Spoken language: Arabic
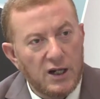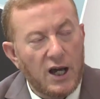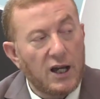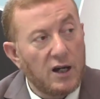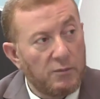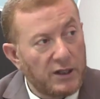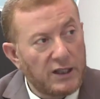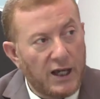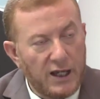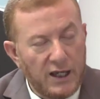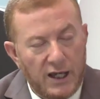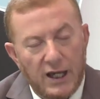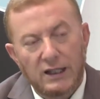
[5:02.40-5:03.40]
نقل
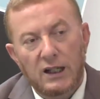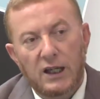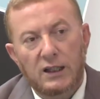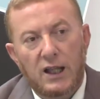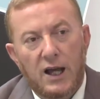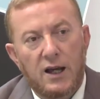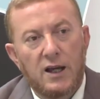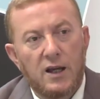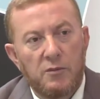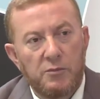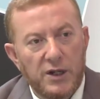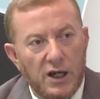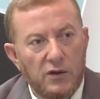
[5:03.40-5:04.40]
البضائع هذا القطاع
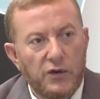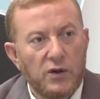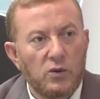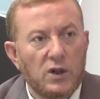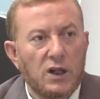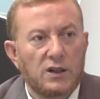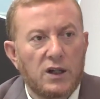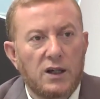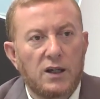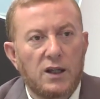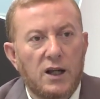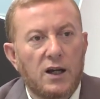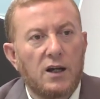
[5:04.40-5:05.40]
من 2003
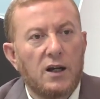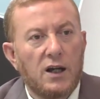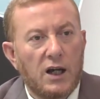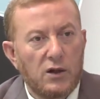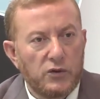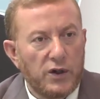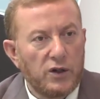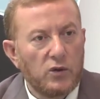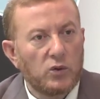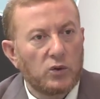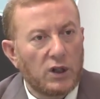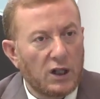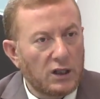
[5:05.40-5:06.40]
الى
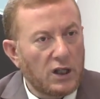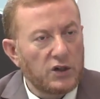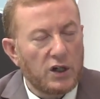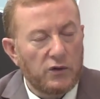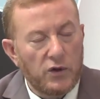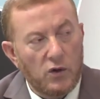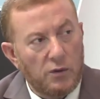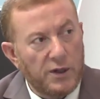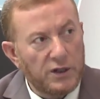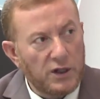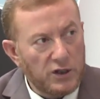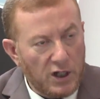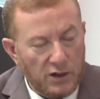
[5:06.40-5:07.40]
2013
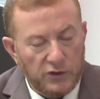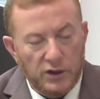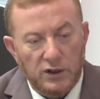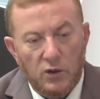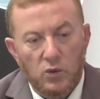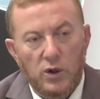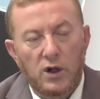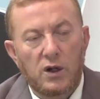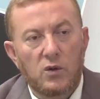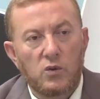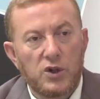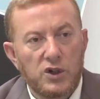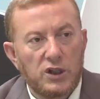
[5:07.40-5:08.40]
2014 عرف تطور اللي
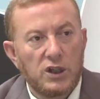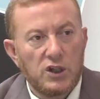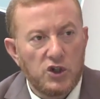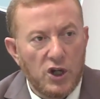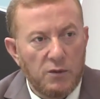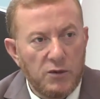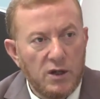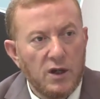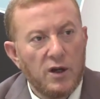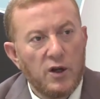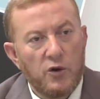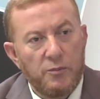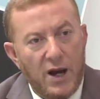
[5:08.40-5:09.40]
هو جد ايجابي
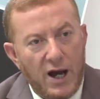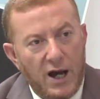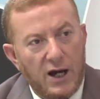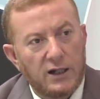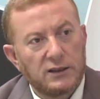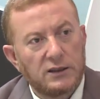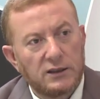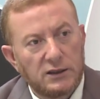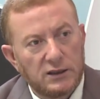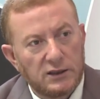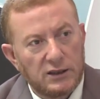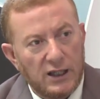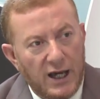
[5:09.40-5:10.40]
مع
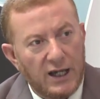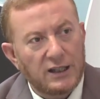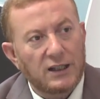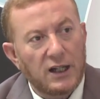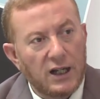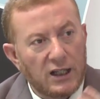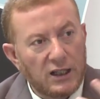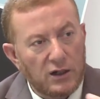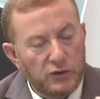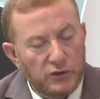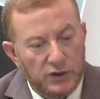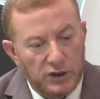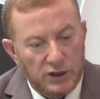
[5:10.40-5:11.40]
آه، اعاده النظر
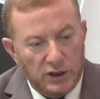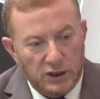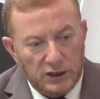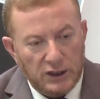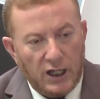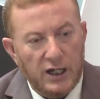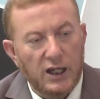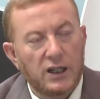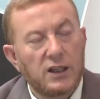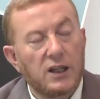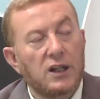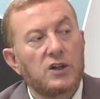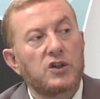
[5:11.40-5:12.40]
في الطريقه
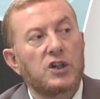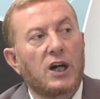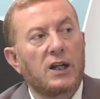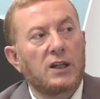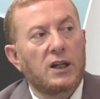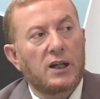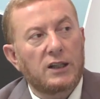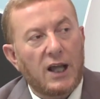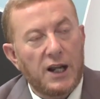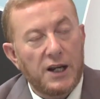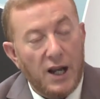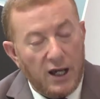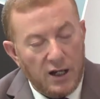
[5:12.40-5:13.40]
ديال الاشتغال ديال
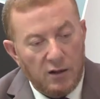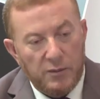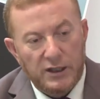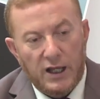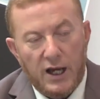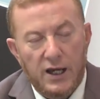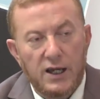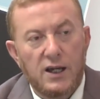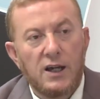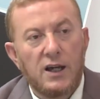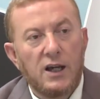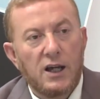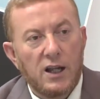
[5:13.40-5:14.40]
القطاع نقل البضائع
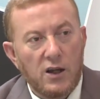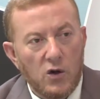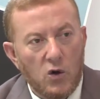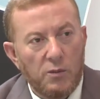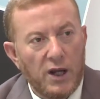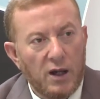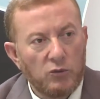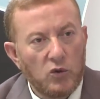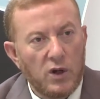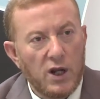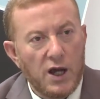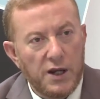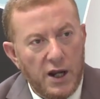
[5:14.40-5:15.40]
اليوم الحمد
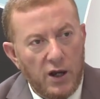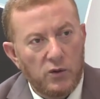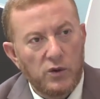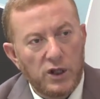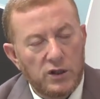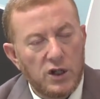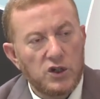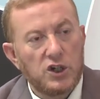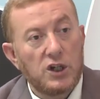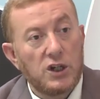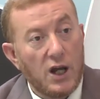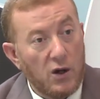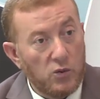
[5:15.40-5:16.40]
لله نحن
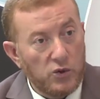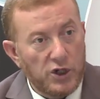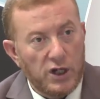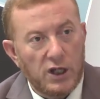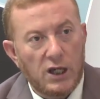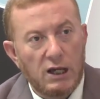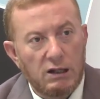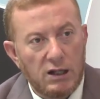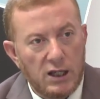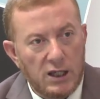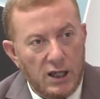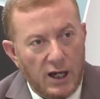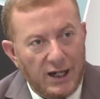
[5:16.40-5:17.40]
نتجه نحو شركات
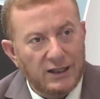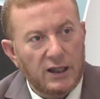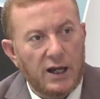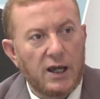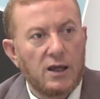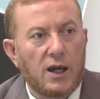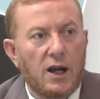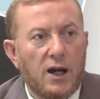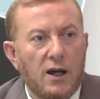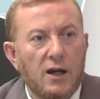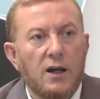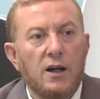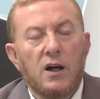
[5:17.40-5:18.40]
اللي هي اكثر هيكله
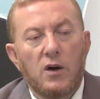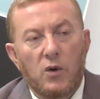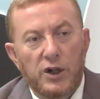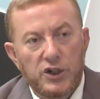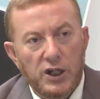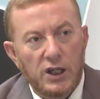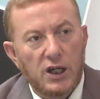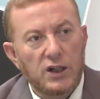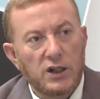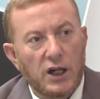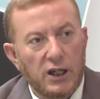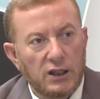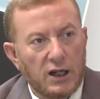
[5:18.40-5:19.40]

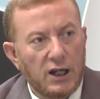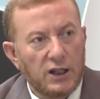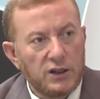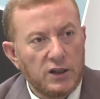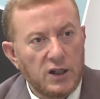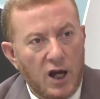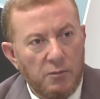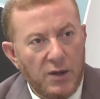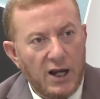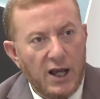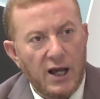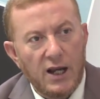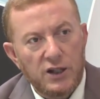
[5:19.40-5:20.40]
وشركات ايضا التي
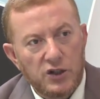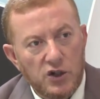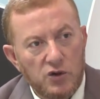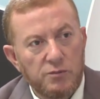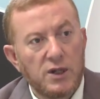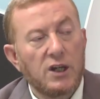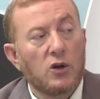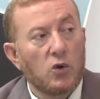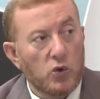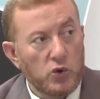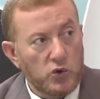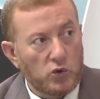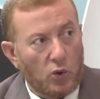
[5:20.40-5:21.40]
تعمل على تجميع
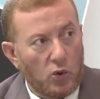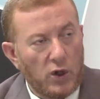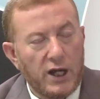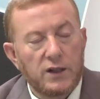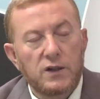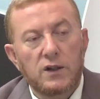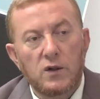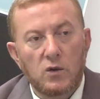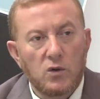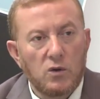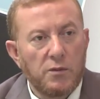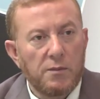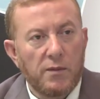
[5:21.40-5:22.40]
الاسطول حتى
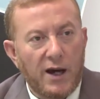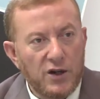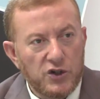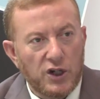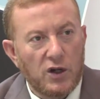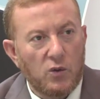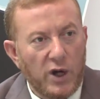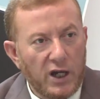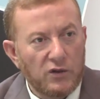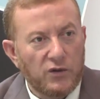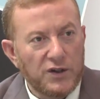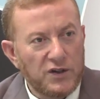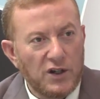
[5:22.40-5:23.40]
تكون ما يبقاش غير
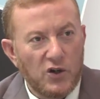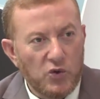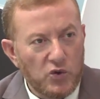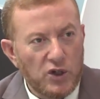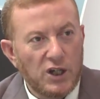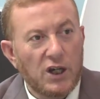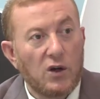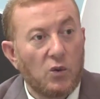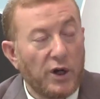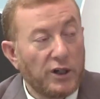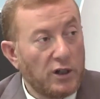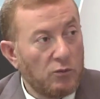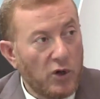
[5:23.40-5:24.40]
1.2 اللي كان هو
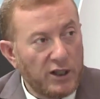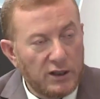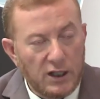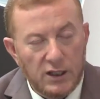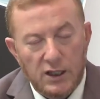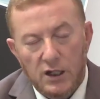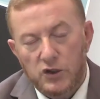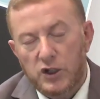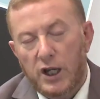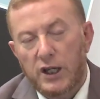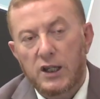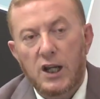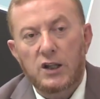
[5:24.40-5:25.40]
عندنا المعدل ديال
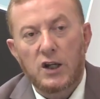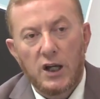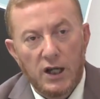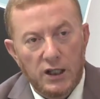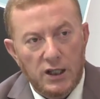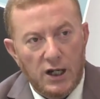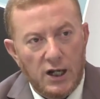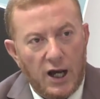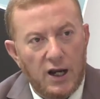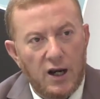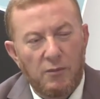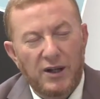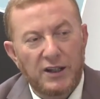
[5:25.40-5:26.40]
الشاحنات ديال
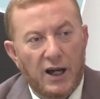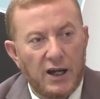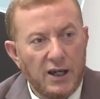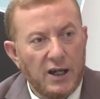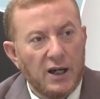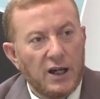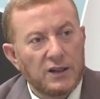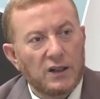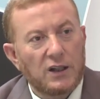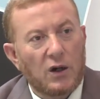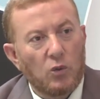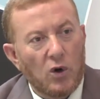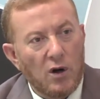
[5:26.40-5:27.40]
نقل البضائع
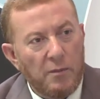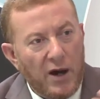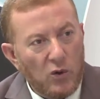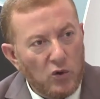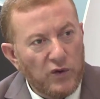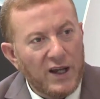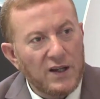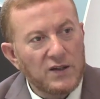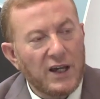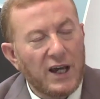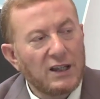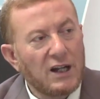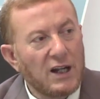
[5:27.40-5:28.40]
التطور المعروف على
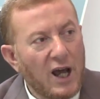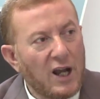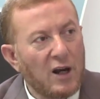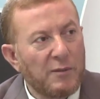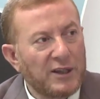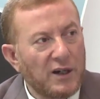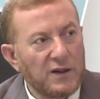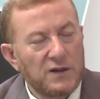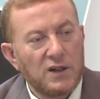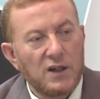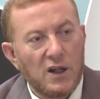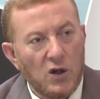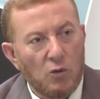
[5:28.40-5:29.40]
صعيد النقل
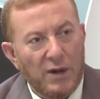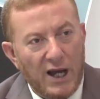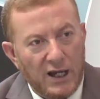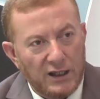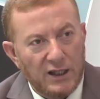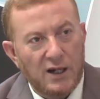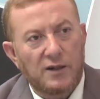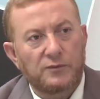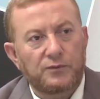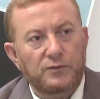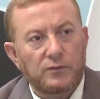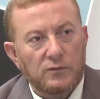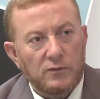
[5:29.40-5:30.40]
المدرسي اليوم
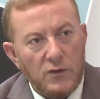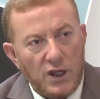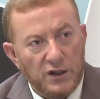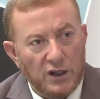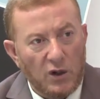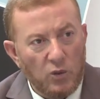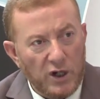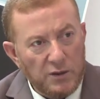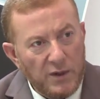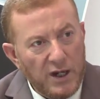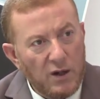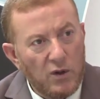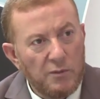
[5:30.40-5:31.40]
الحظيره تطورت
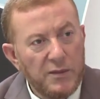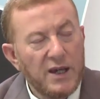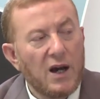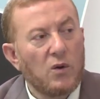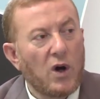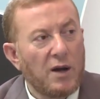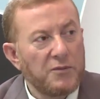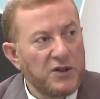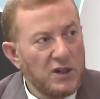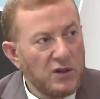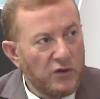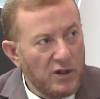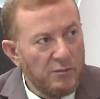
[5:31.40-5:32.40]
بحوالي
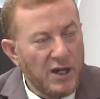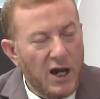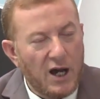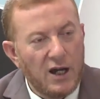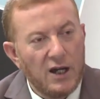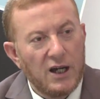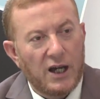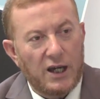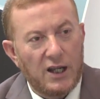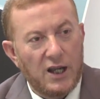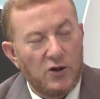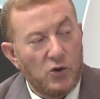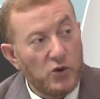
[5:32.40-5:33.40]
150%
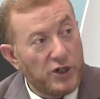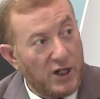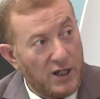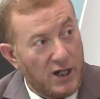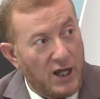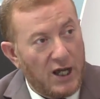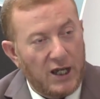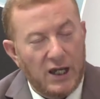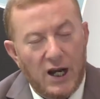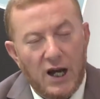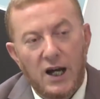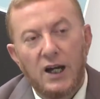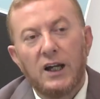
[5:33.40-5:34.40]
خلال العشريه
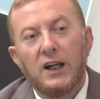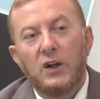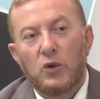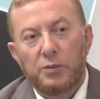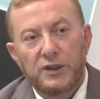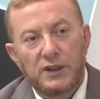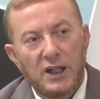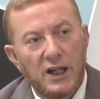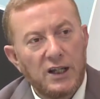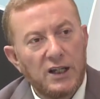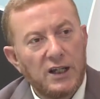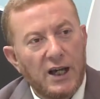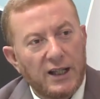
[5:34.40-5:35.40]
الاخيره
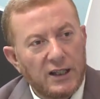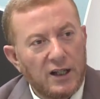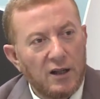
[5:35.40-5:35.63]
وبالتالي عدد